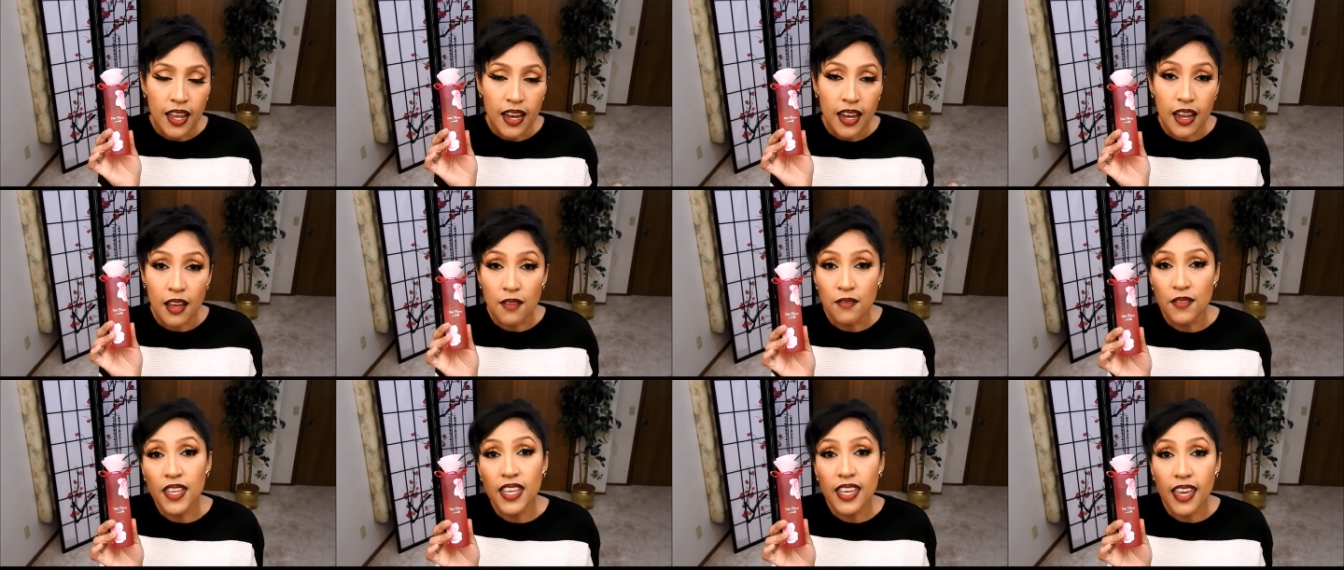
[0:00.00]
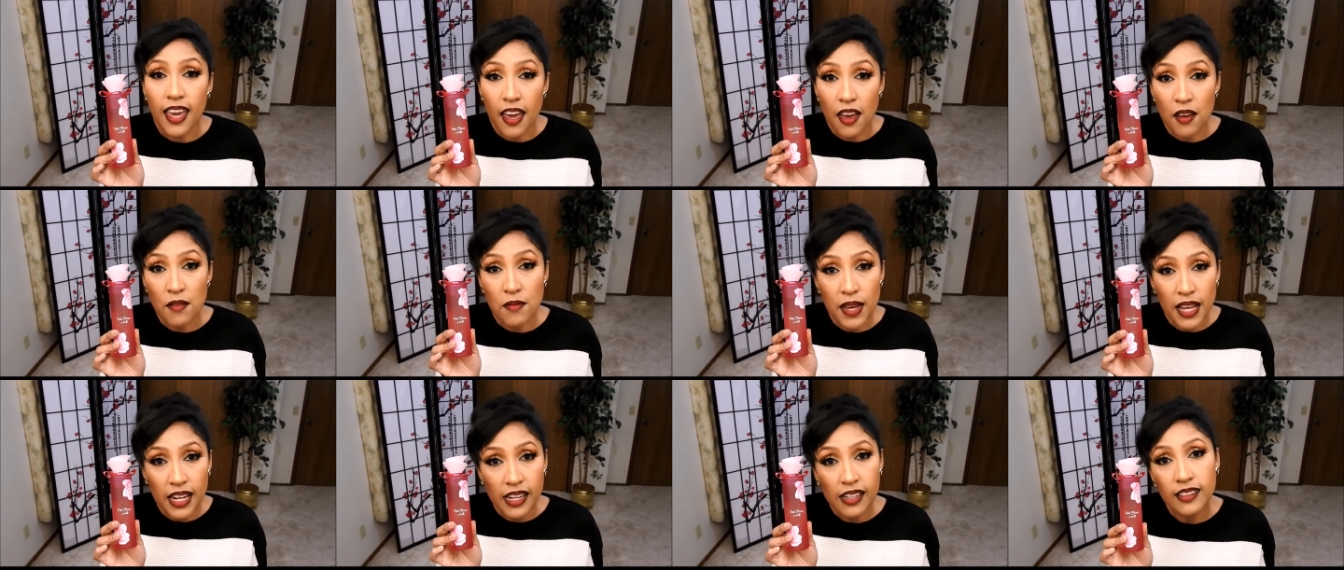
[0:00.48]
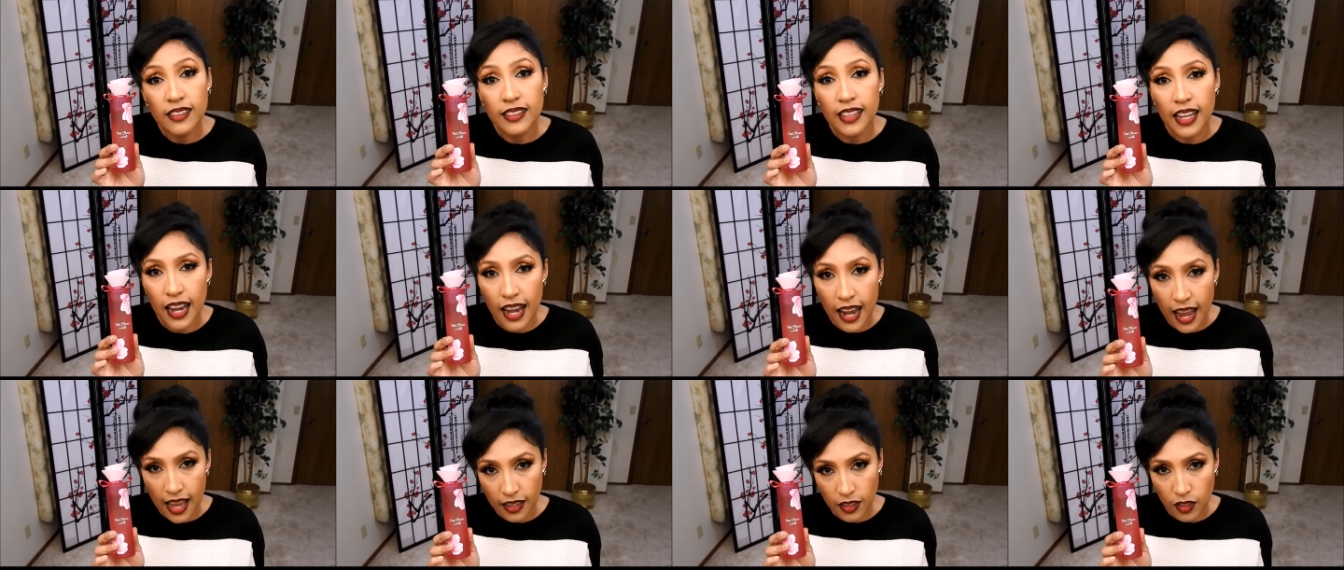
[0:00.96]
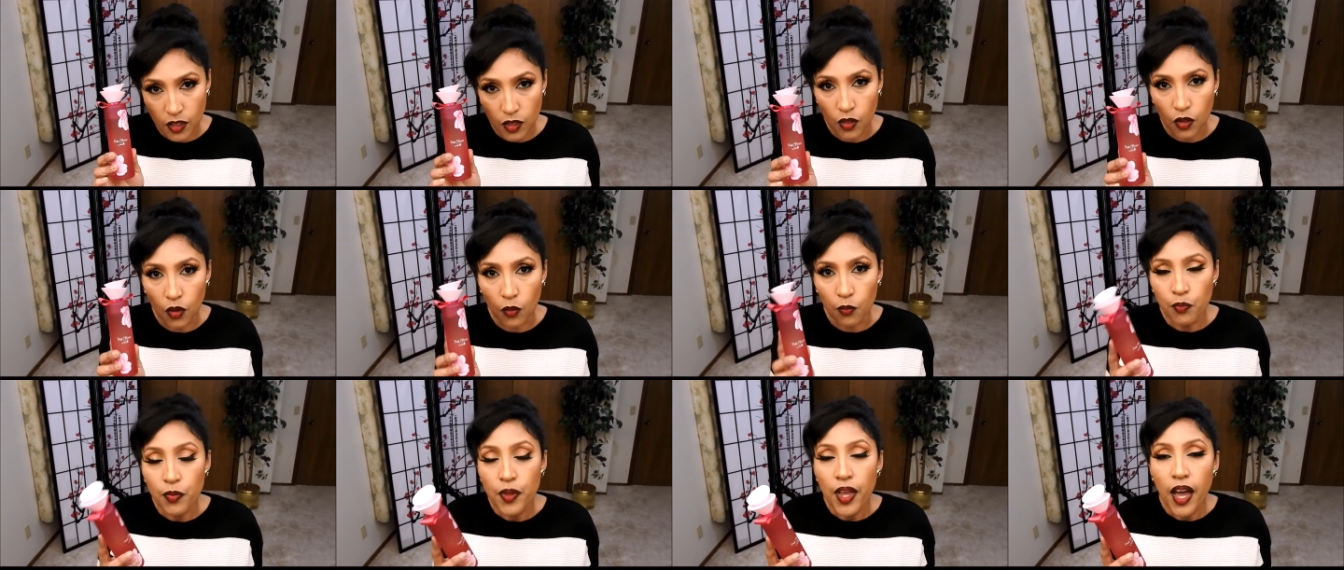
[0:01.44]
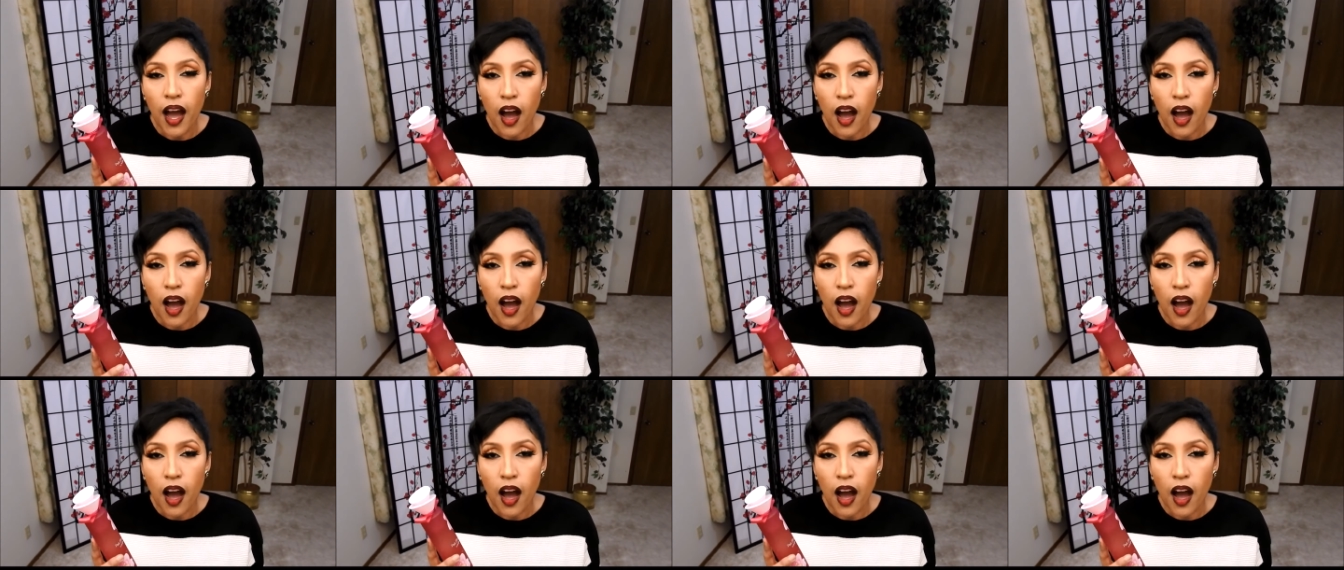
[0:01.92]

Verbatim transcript: la viebel de Lanco.